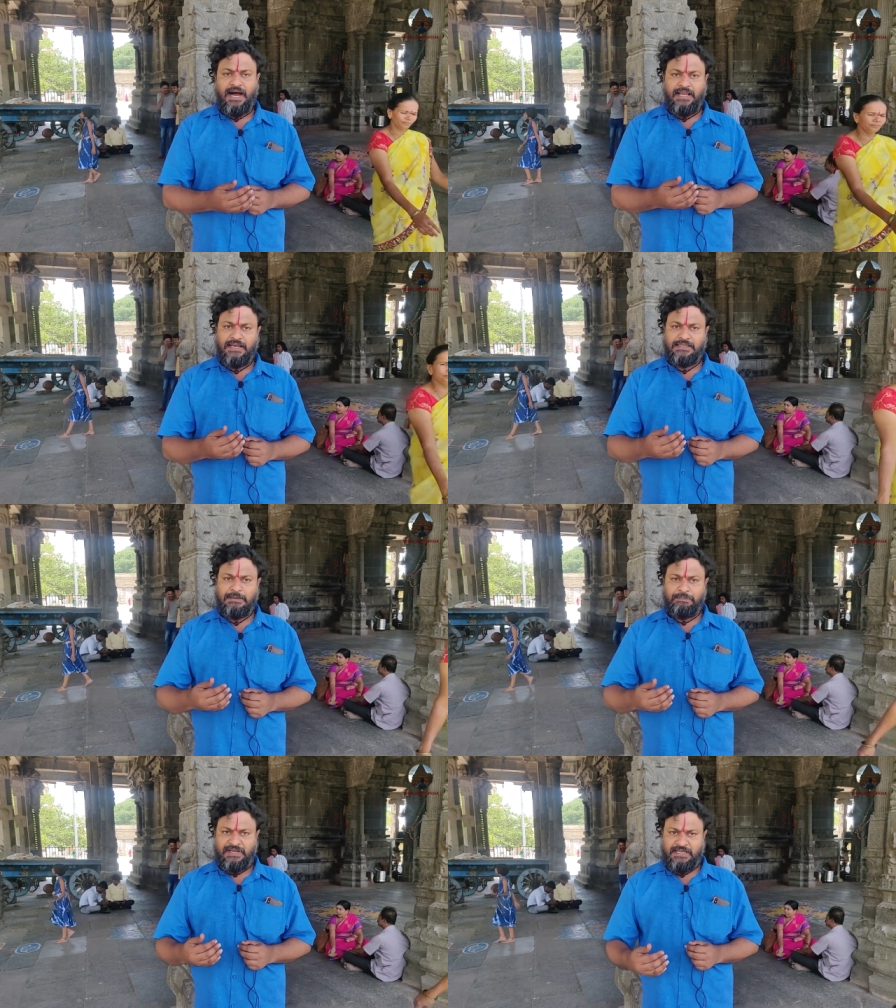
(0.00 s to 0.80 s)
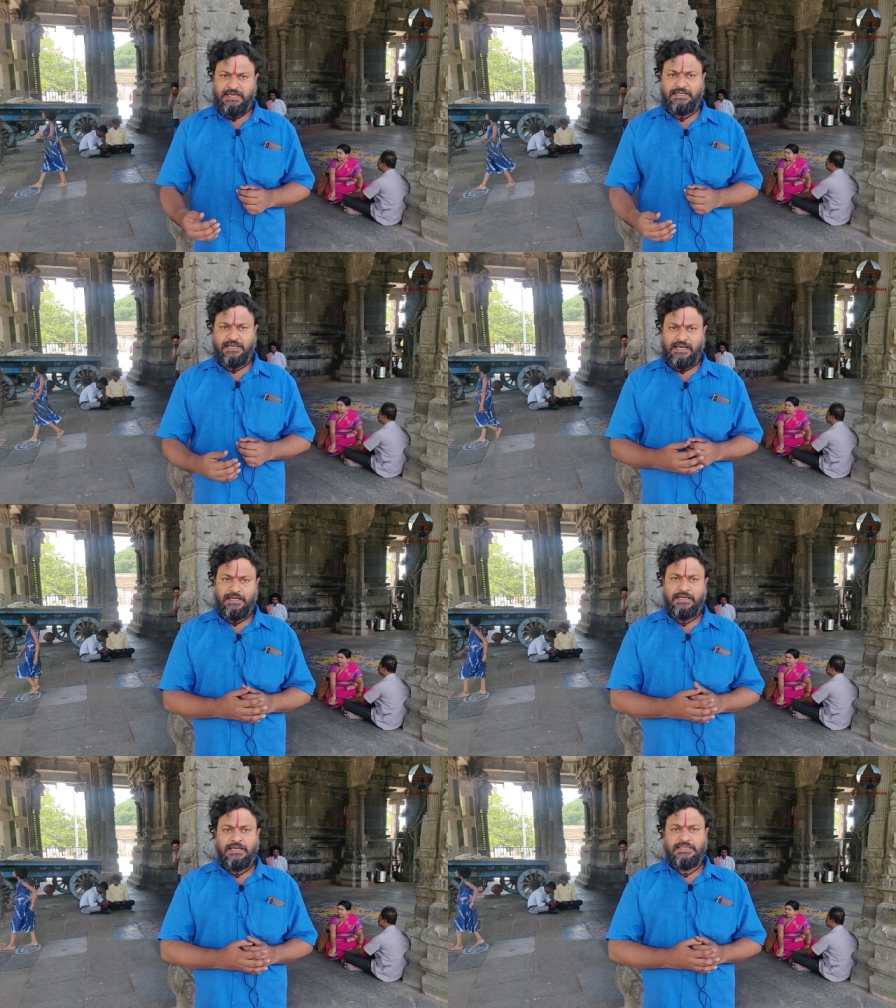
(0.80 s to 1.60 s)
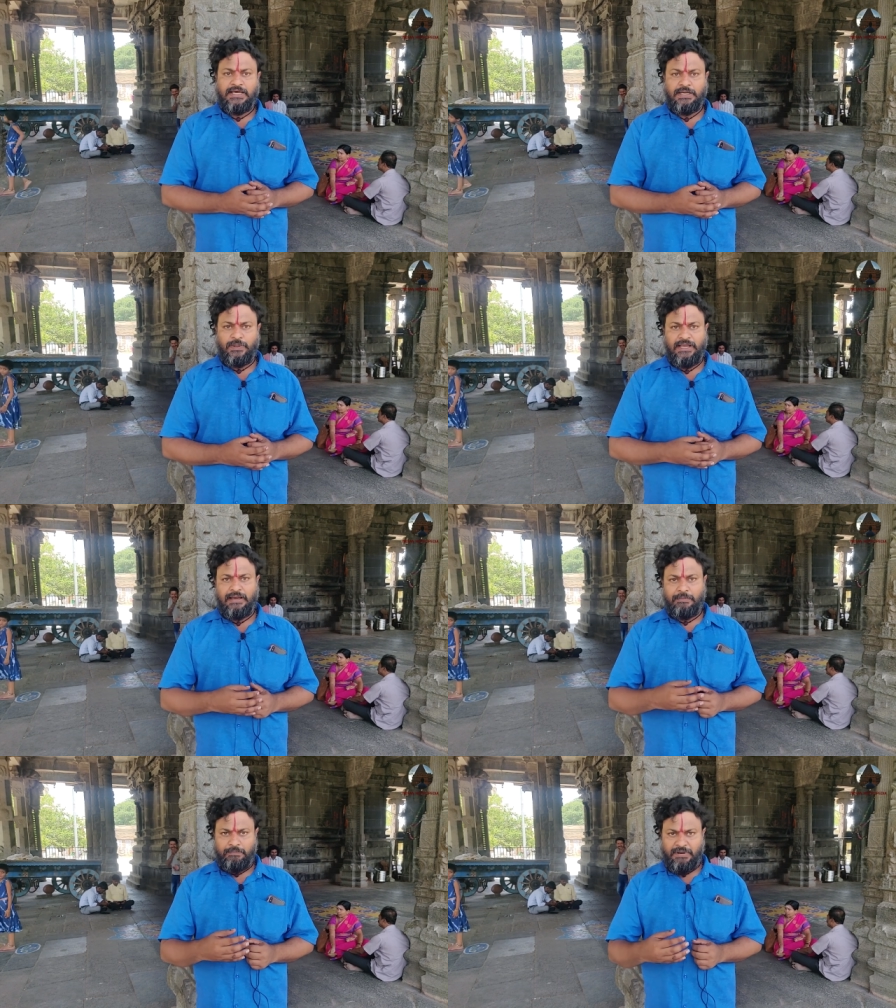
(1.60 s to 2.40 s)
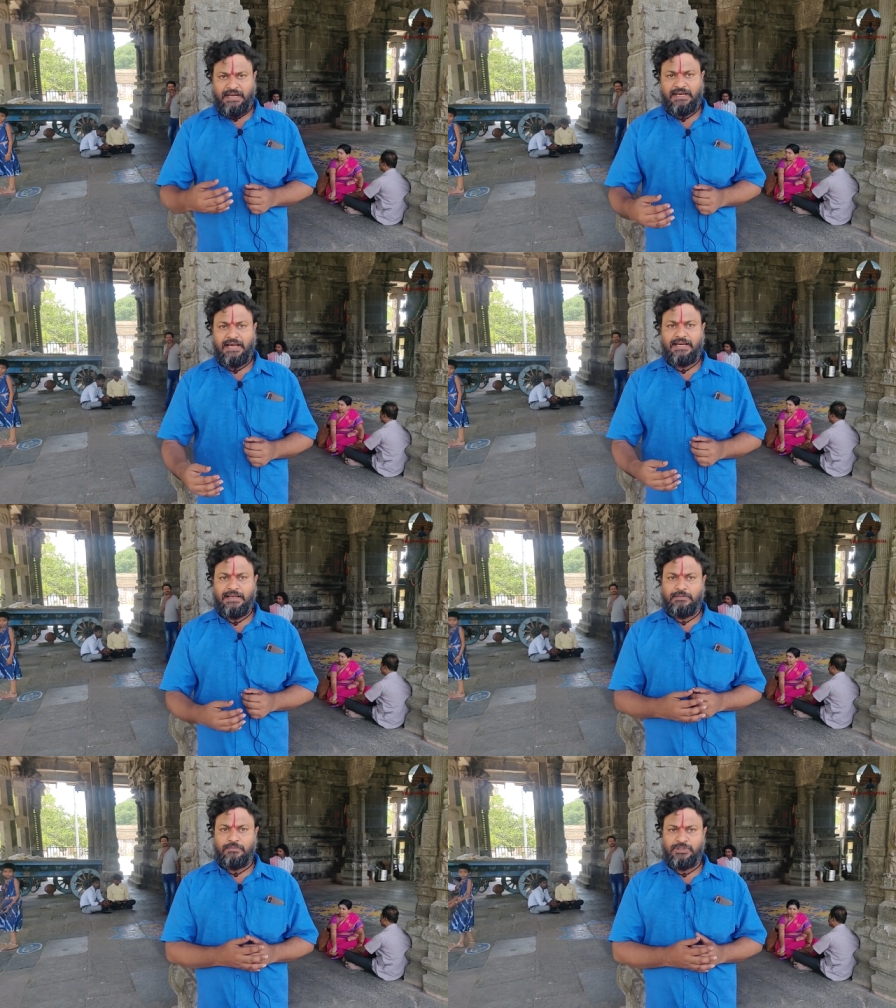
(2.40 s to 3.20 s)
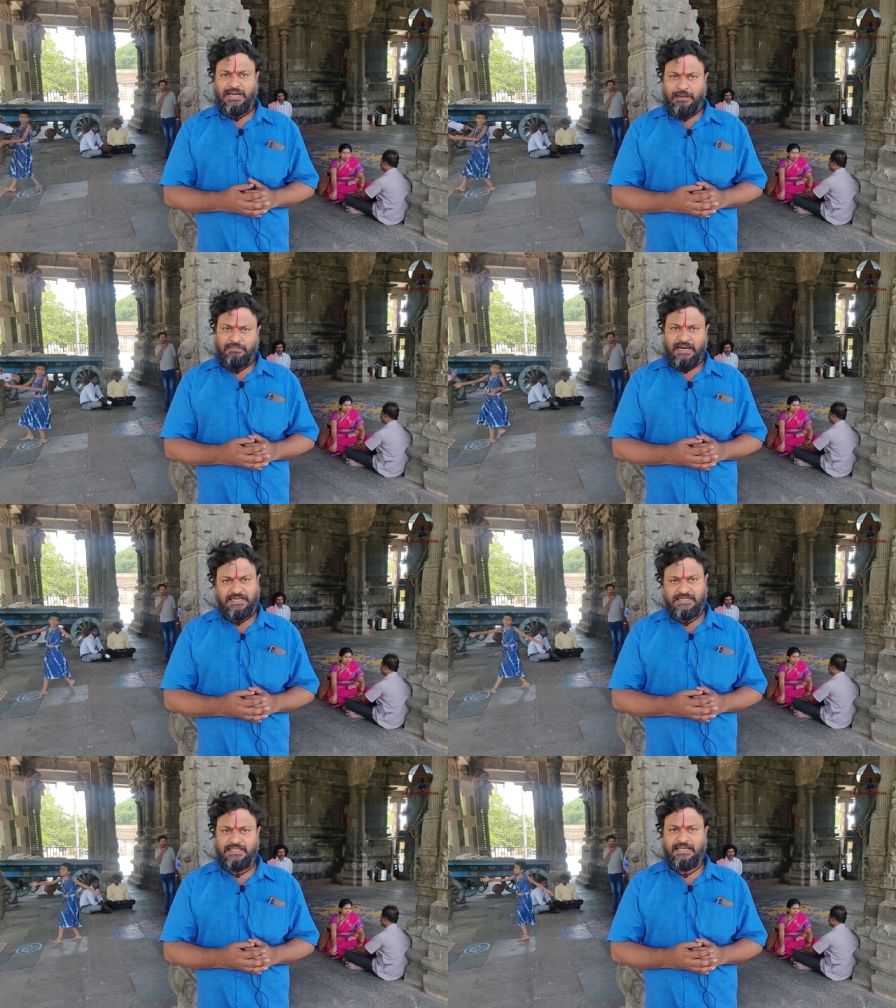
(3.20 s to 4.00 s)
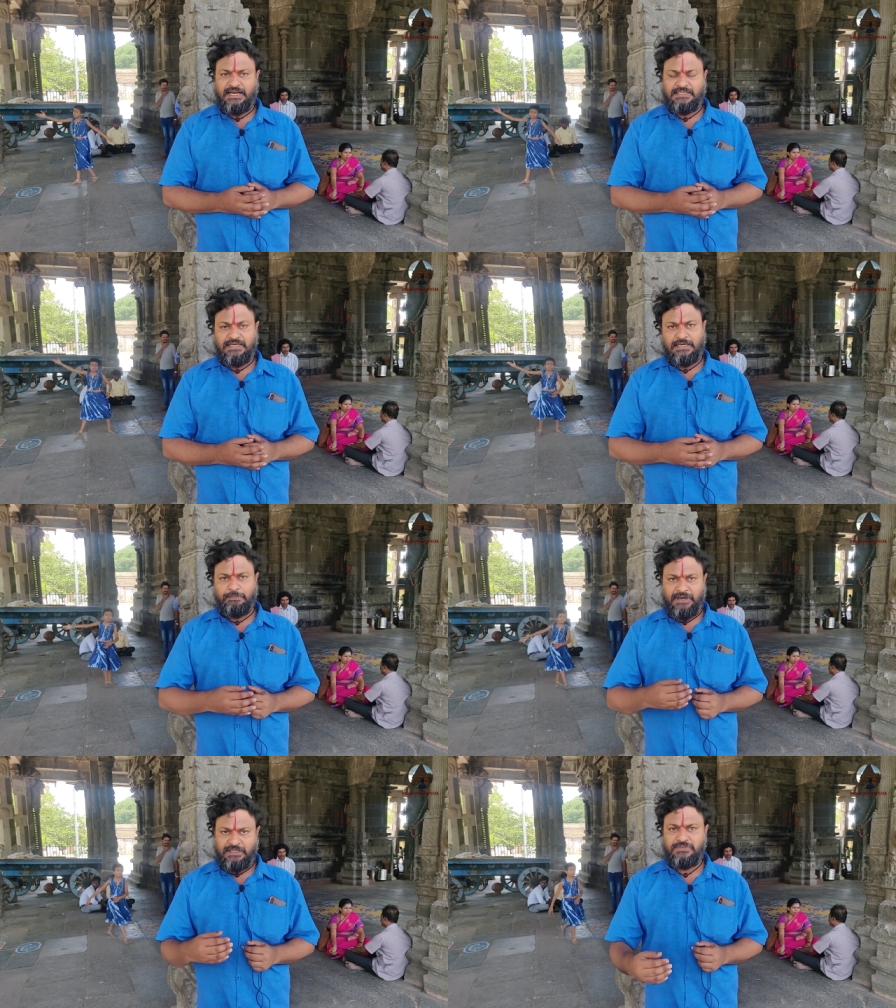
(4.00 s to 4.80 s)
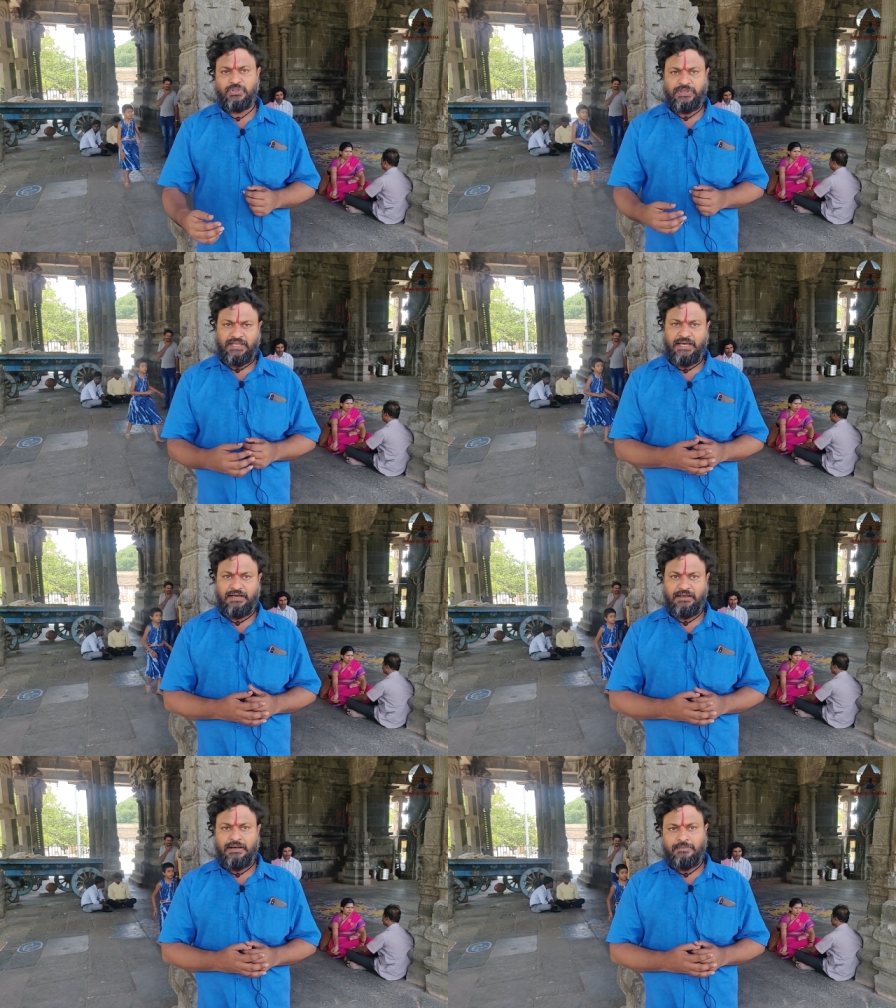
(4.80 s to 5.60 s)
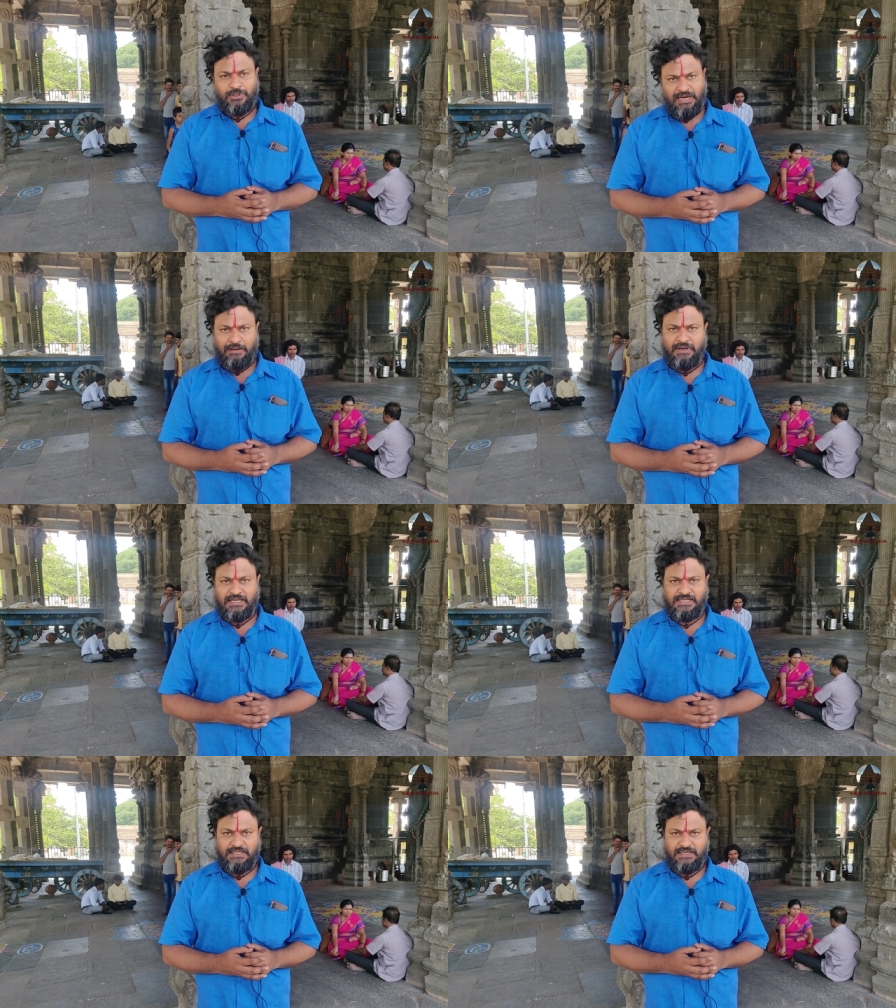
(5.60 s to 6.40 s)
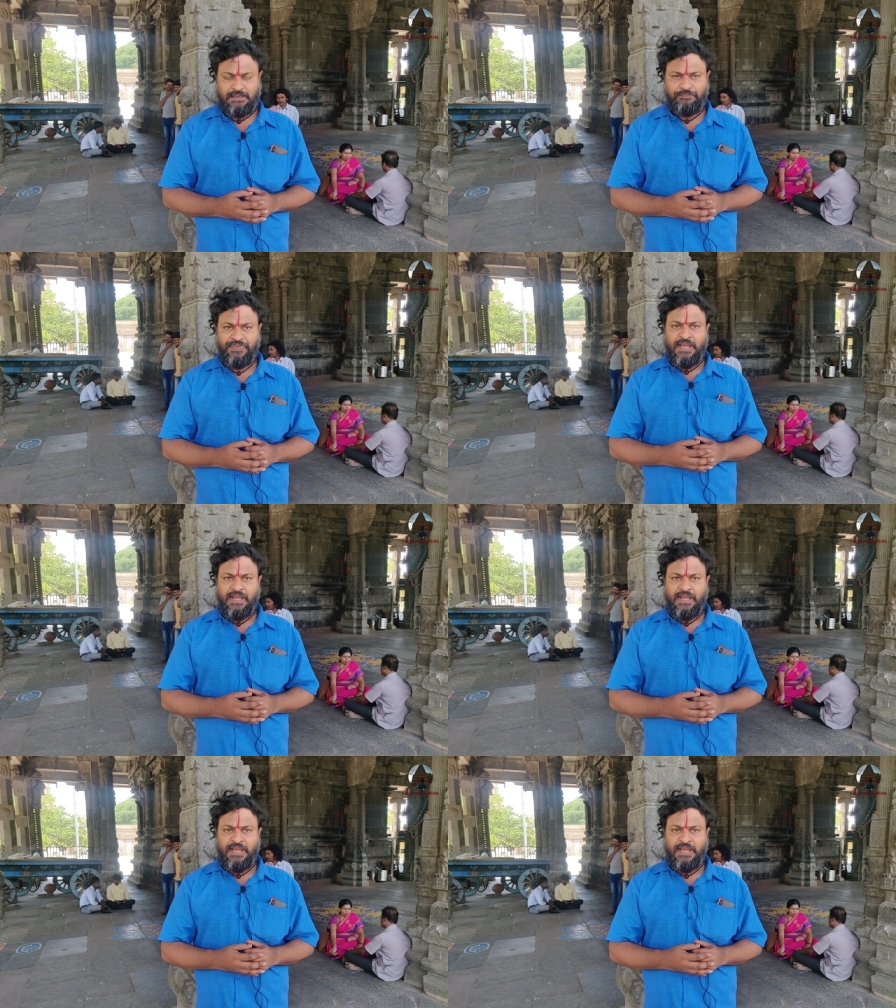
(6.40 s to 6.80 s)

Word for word: ஆயிரத்தி பதினெட்டுல தன்னுடைய மகனான முதலாம் ராஜாதிராஜனுக்கு பட்டம் சூட்டினார் முதலாம் ராஜேந்திரன்